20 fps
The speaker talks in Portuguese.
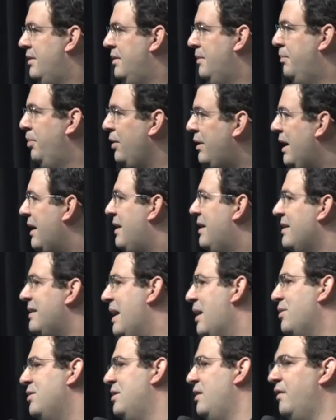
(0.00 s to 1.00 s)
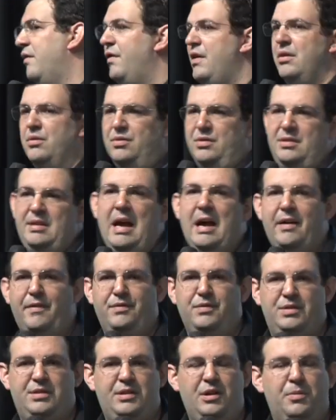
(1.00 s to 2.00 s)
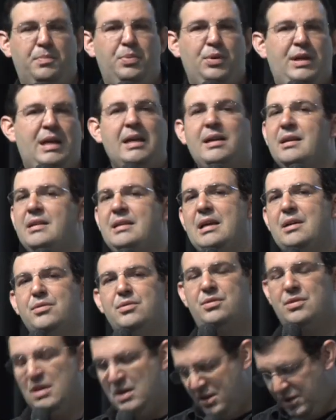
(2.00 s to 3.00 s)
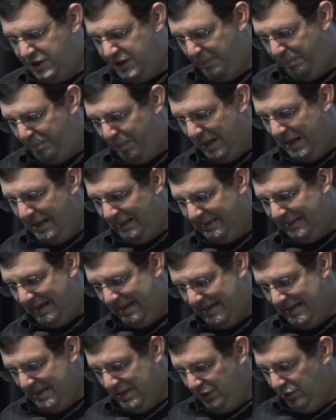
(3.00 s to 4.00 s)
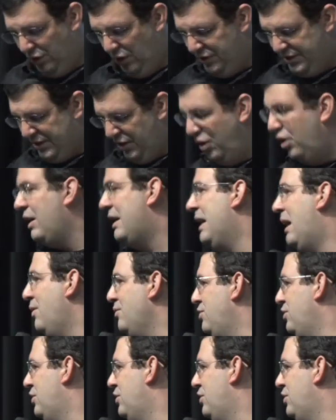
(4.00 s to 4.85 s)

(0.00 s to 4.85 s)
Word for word: Por que, que Deus envia um servo seu? Por que, que Deus te planta no seu local de